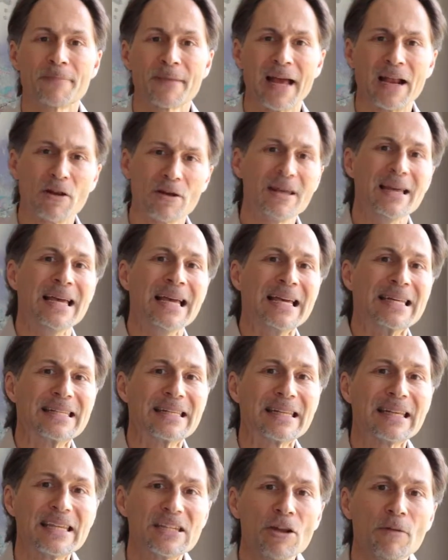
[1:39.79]
Alors,
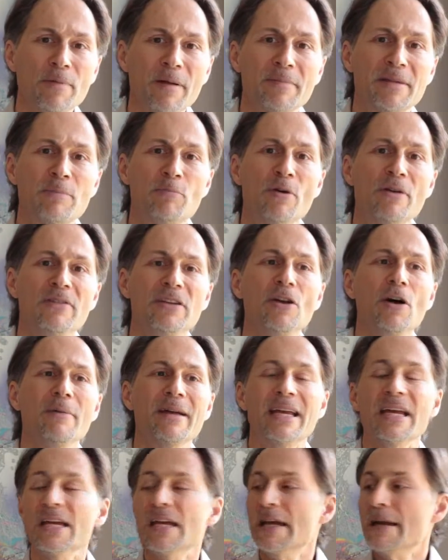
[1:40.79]
c'est un exemple un petit peu évident,
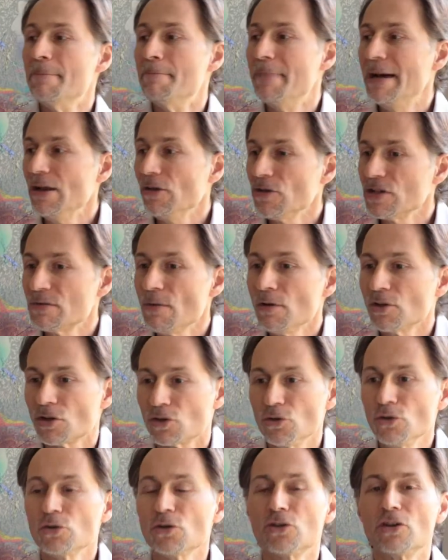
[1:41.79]
mais malheureusement,
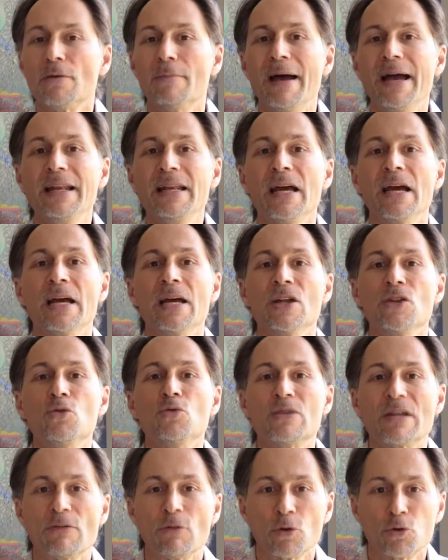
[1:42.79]
dans d'autres domaines,
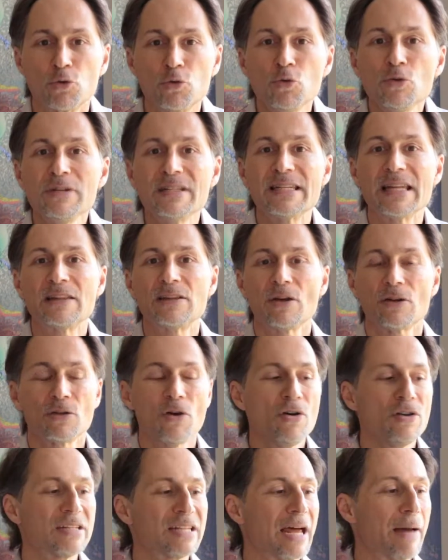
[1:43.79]
nous avons tous cette
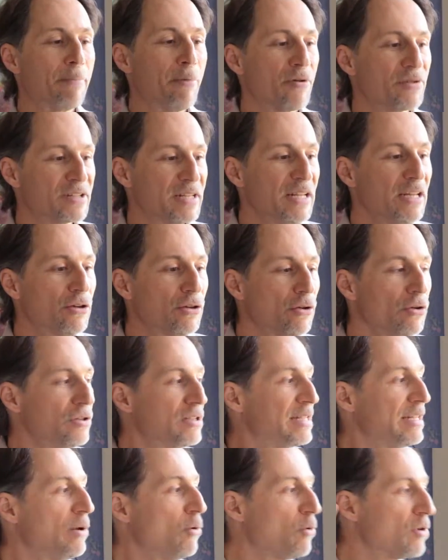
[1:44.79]
tendance à penser que
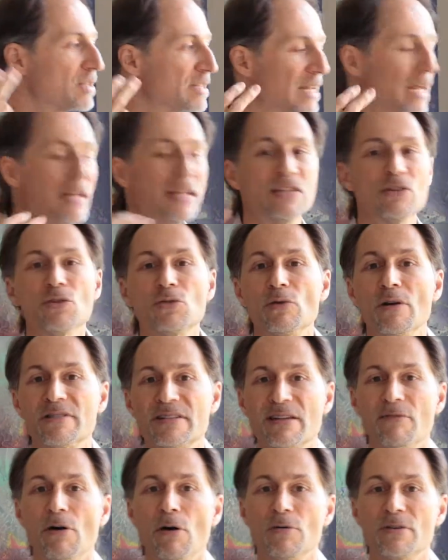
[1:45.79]
si on le sait, les autres doivent le
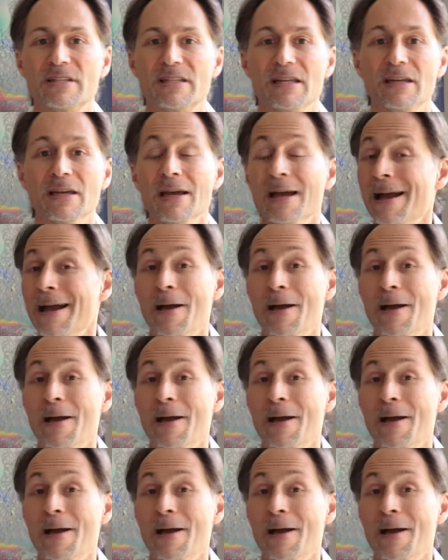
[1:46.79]
savoir aussi.